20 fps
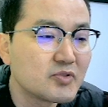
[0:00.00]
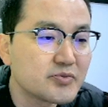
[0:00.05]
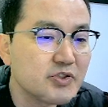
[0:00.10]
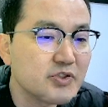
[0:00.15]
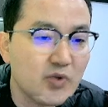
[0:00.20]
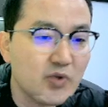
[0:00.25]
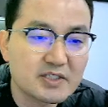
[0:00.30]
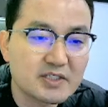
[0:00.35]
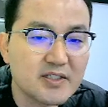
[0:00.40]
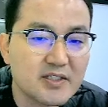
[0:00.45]

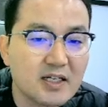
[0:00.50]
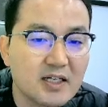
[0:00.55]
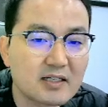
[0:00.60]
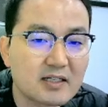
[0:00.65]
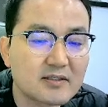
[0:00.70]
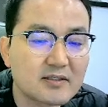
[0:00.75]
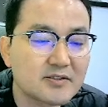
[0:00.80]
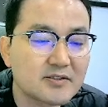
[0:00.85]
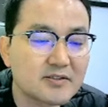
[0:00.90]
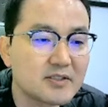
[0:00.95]
좋아진다라는
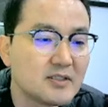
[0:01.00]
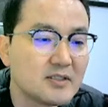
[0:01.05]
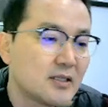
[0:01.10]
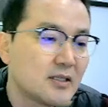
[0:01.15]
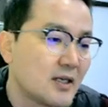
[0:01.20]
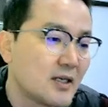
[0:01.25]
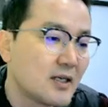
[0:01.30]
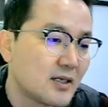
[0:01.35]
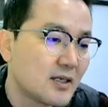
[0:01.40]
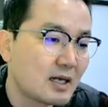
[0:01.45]
것들을
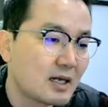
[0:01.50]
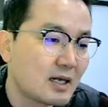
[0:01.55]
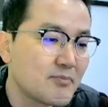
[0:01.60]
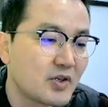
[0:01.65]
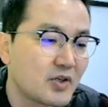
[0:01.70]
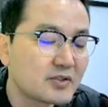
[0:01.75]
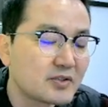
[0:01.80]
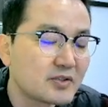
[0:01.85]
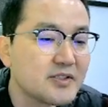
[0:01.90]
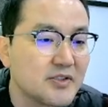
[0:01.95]

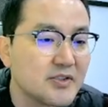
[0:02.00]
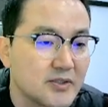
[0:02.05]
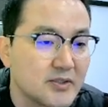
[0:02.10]
한번